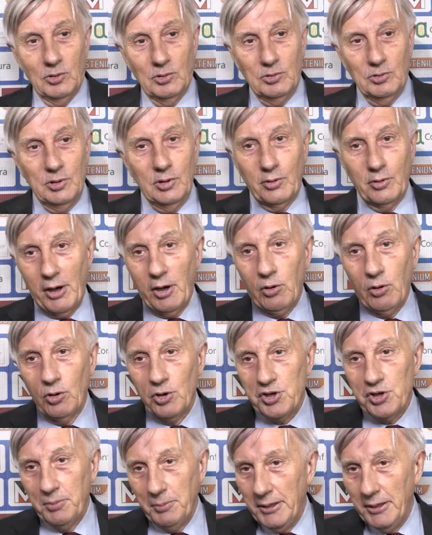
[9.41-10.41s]
un
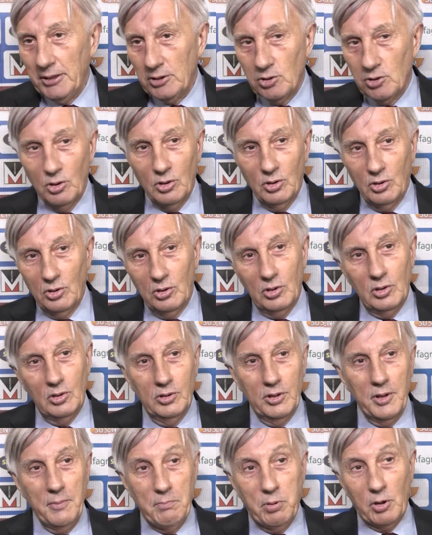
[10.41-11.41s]
riconoscimento
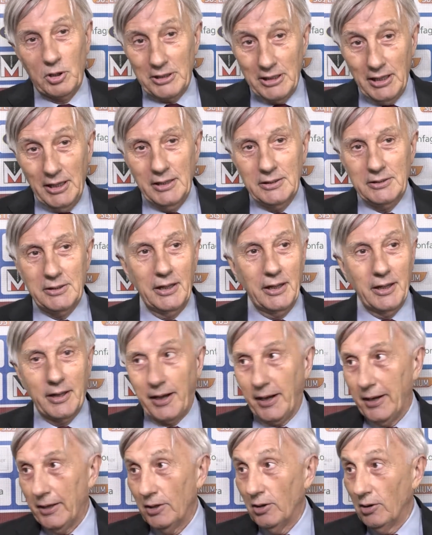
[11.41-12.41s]
importante e
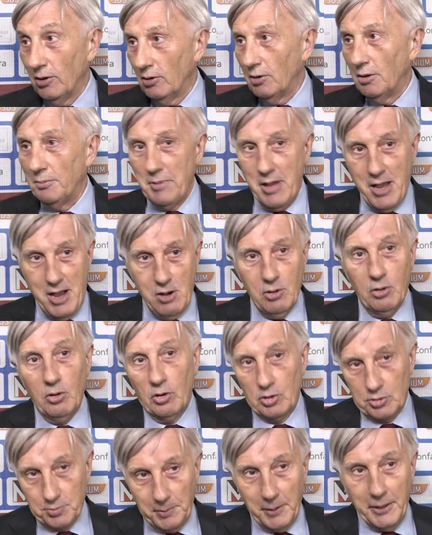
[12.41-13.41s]
credo, mi
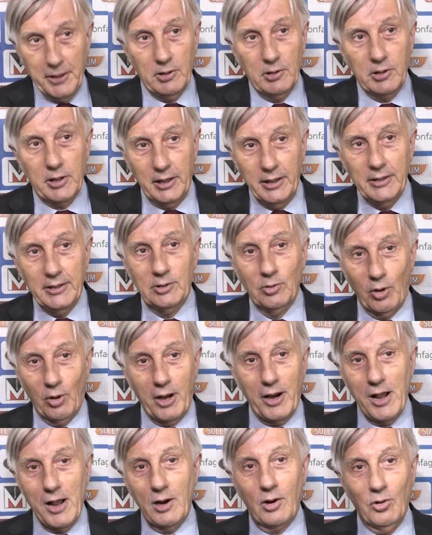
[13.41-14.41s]
auguro, spero che
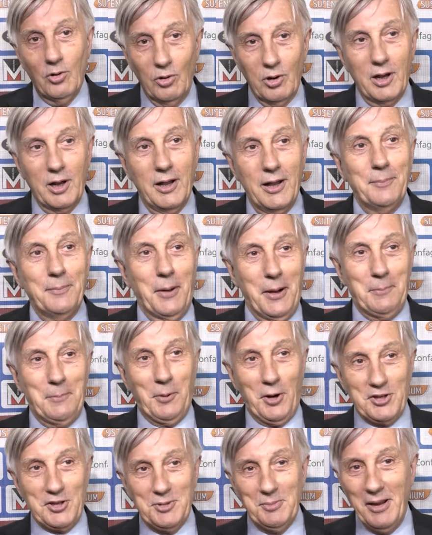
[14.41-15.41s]
durerà ancora per
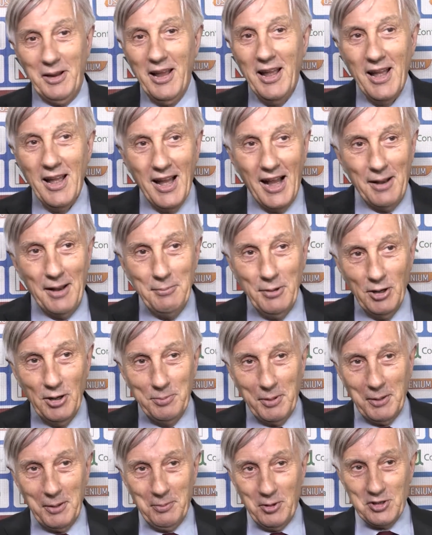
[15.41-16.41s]
prossimi, almeno
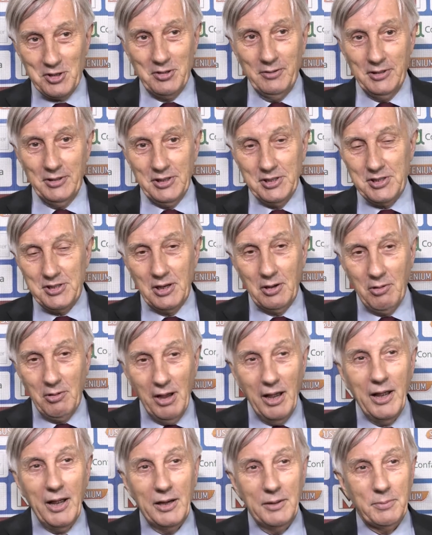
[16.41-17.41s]
per i prossimi
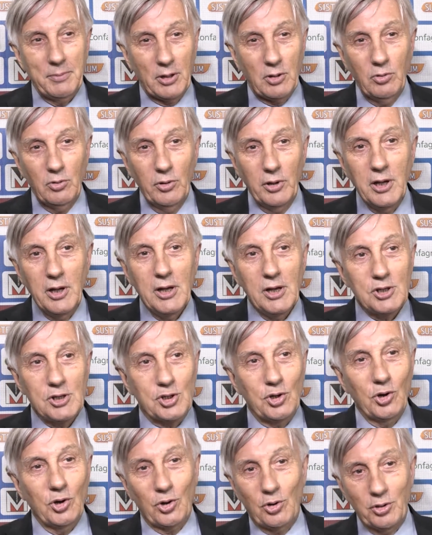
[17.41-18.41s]
25 anni, per cui
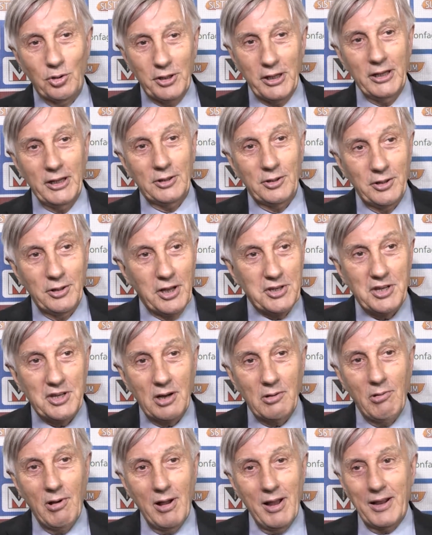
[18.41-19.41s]
sono contento di
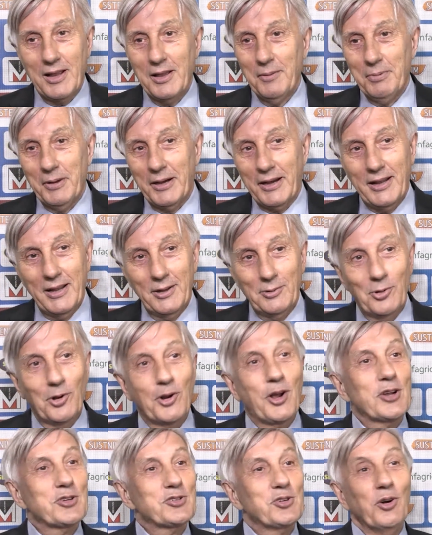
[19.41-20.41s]
essere qua anche perché è
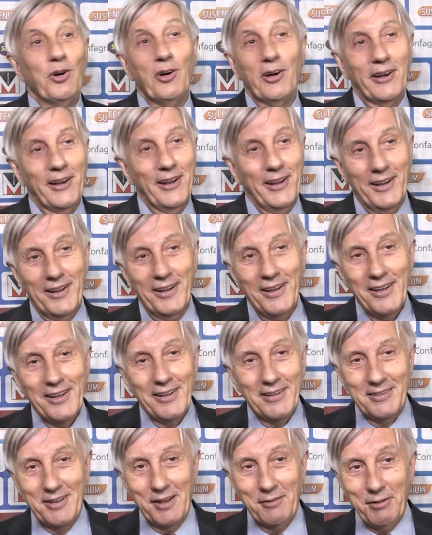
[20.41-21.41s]

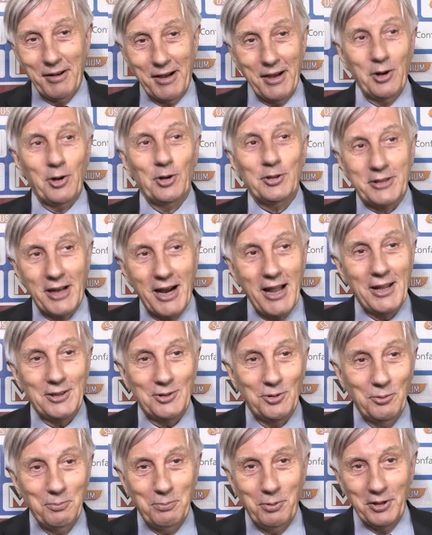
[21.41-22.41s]
un'occasione di aver
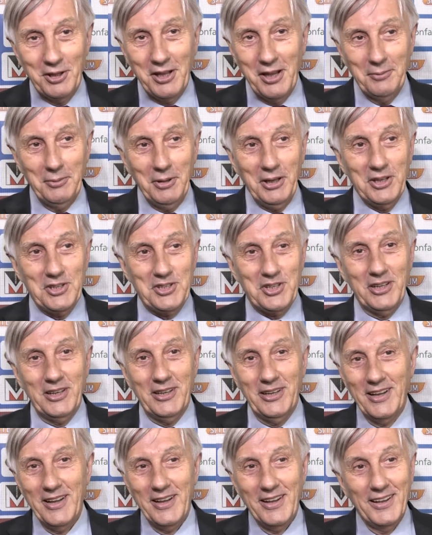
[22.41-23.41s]
incontrato un po' di
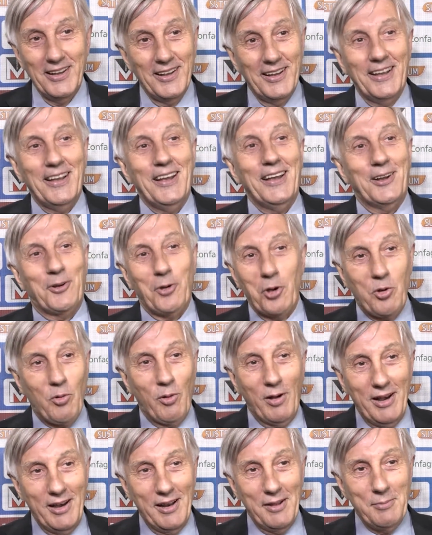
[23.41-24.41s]
amici eh, con i
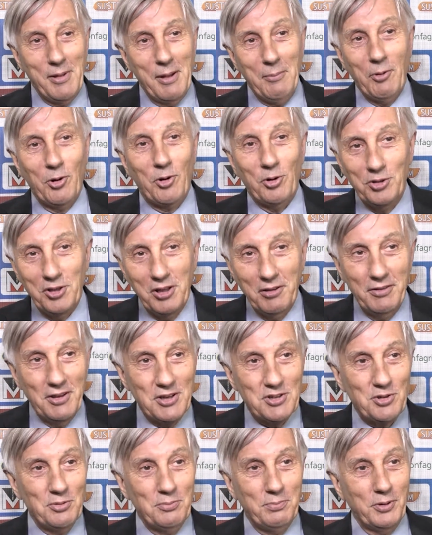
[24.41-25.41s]
quali abbiamo
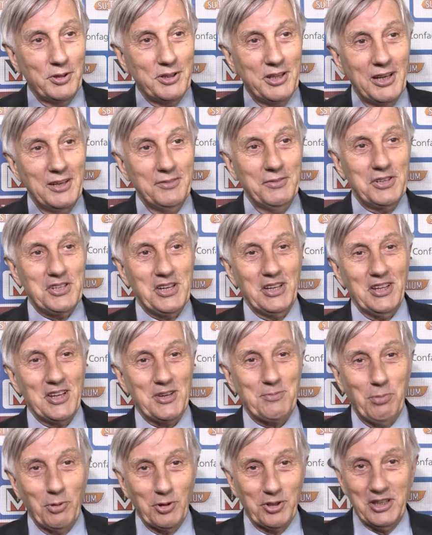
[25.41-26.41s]
condiviso un po' delle vicende
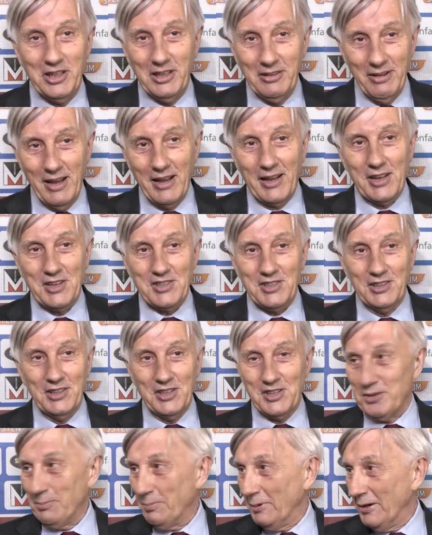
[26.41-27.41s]
sportive anche se in
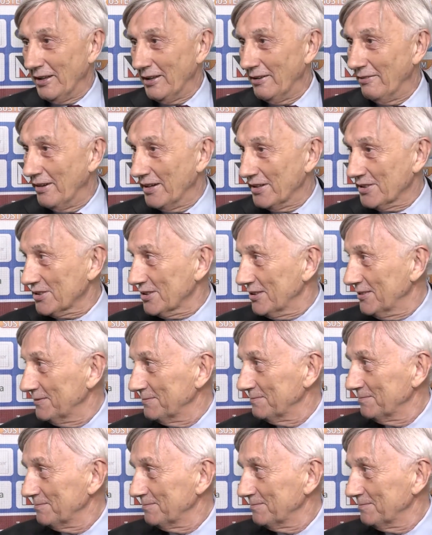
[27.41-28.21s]
discipline diverse.